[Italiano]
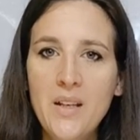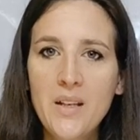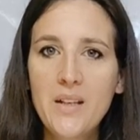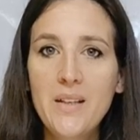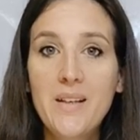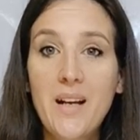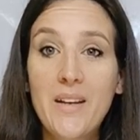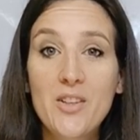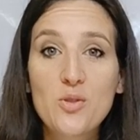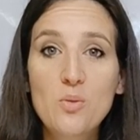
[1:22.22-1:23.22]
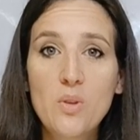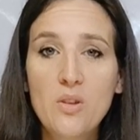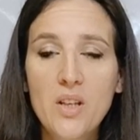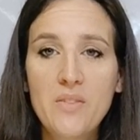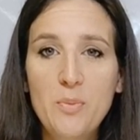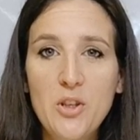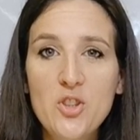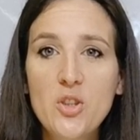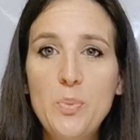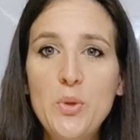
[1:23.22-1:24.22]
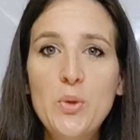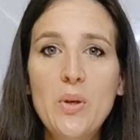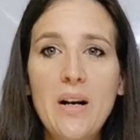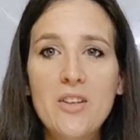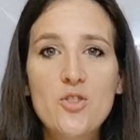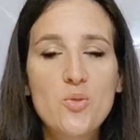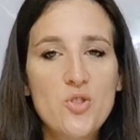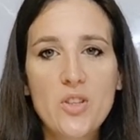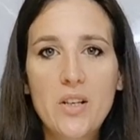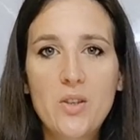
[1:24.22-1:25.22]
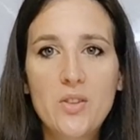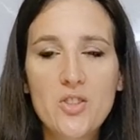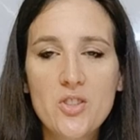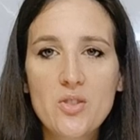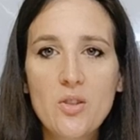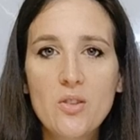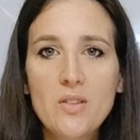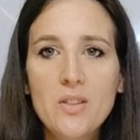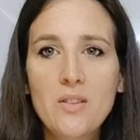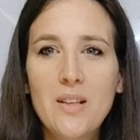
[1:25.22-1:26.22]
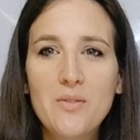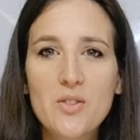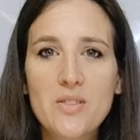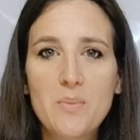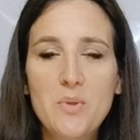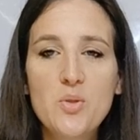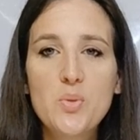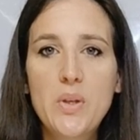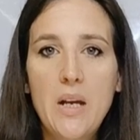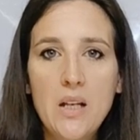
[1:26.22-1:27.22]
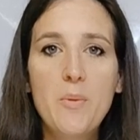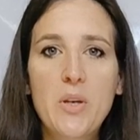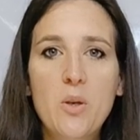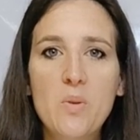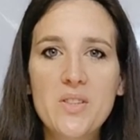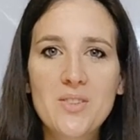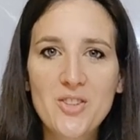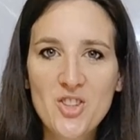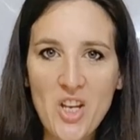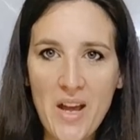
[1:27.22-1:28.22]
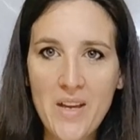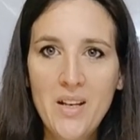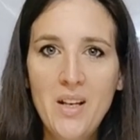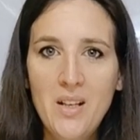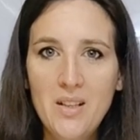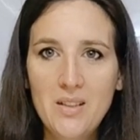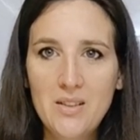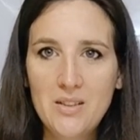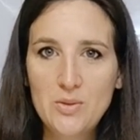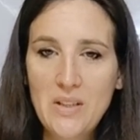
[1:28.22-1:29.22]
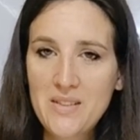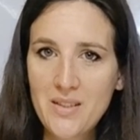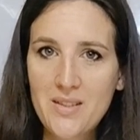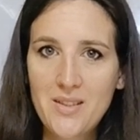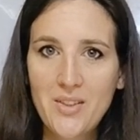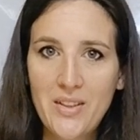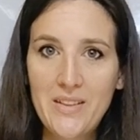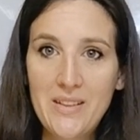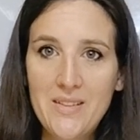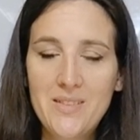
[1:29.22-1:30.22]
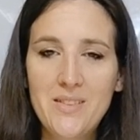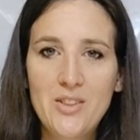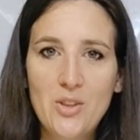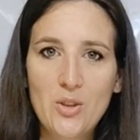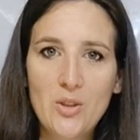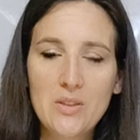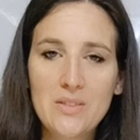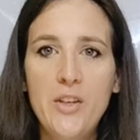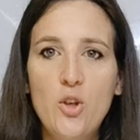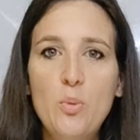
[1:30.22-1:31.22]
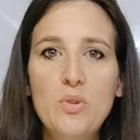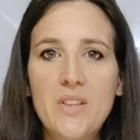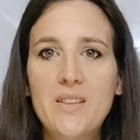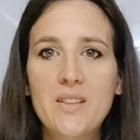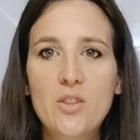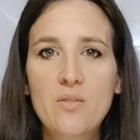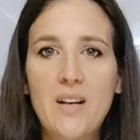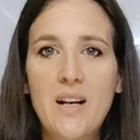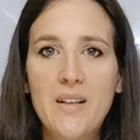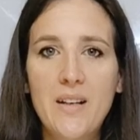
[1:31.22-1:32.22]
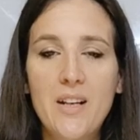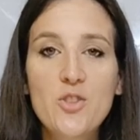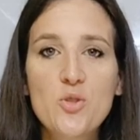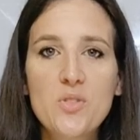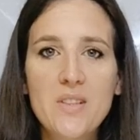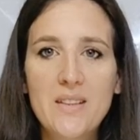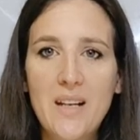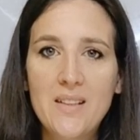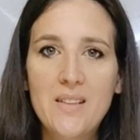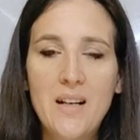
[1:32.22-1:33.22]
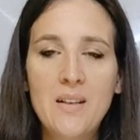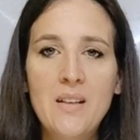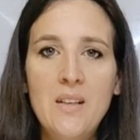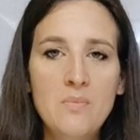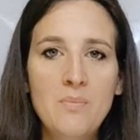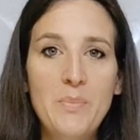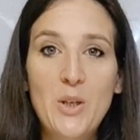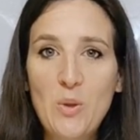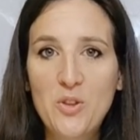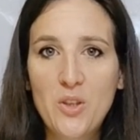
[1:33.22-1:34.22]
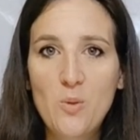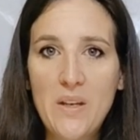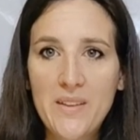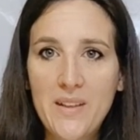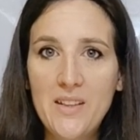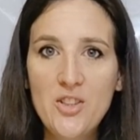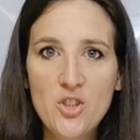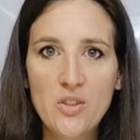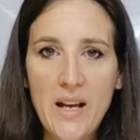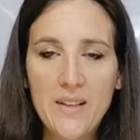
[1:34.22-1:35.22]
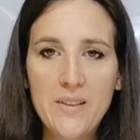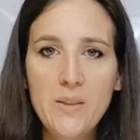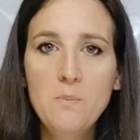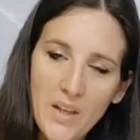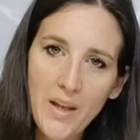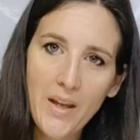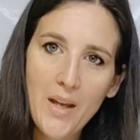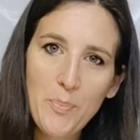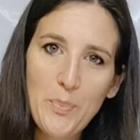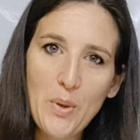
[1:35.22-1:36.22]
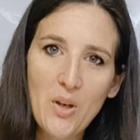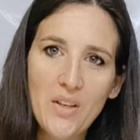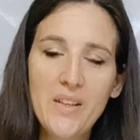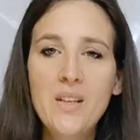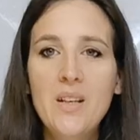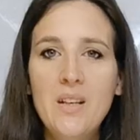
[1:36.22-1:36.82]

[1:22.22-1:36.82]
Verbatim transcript: cliccare su quello che vi piace di più, aggiungere il codice sconto, la vostra misura, per questo c'è eh, una sezione del sito in cui potrete trovare la giusta taglia per quanto riguarda i gioielli e poi